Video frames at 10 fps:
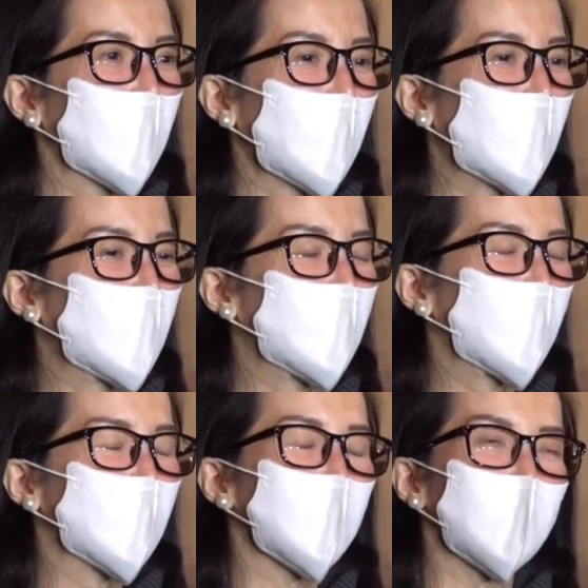And
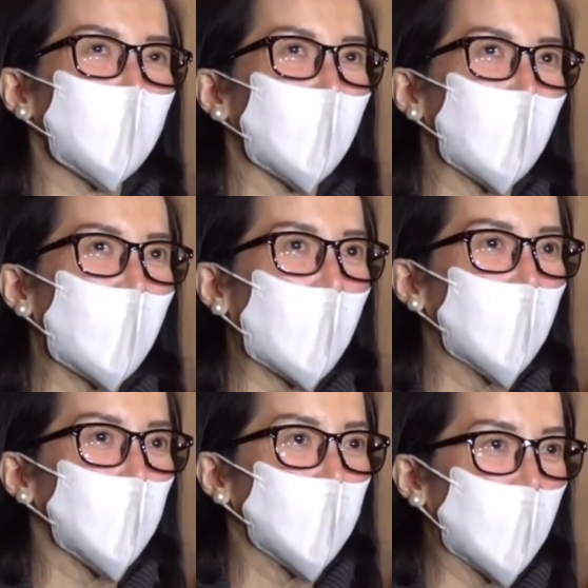I
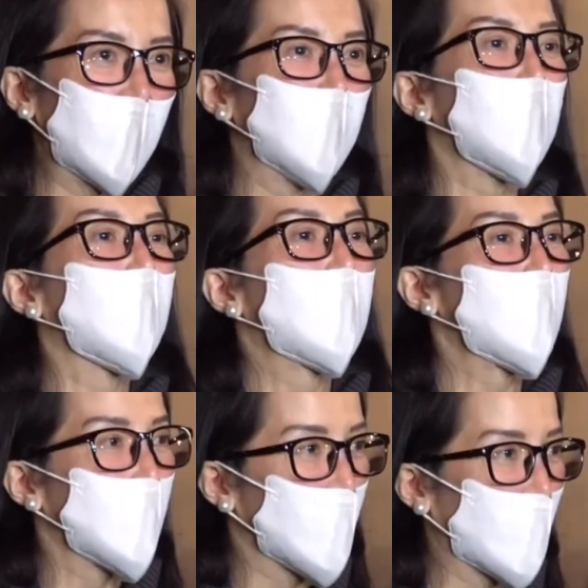would like to keep
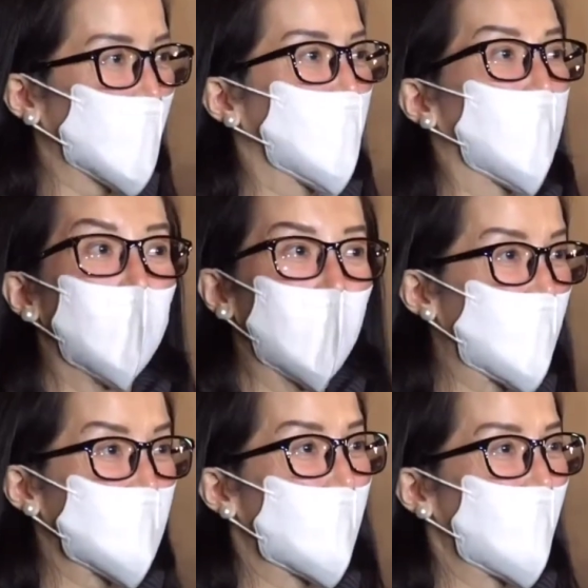that for
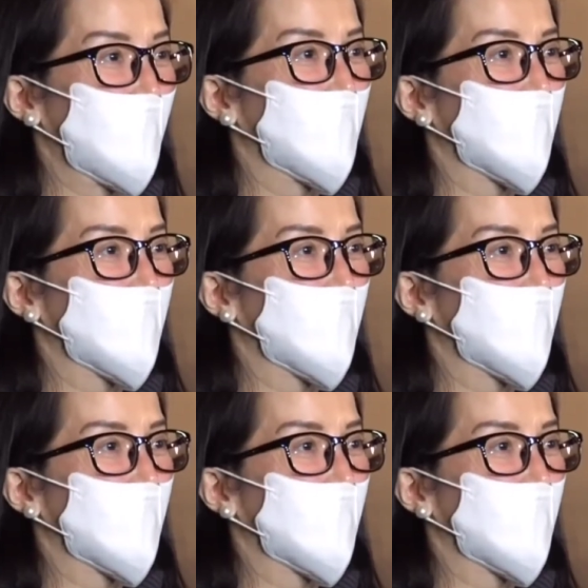myself.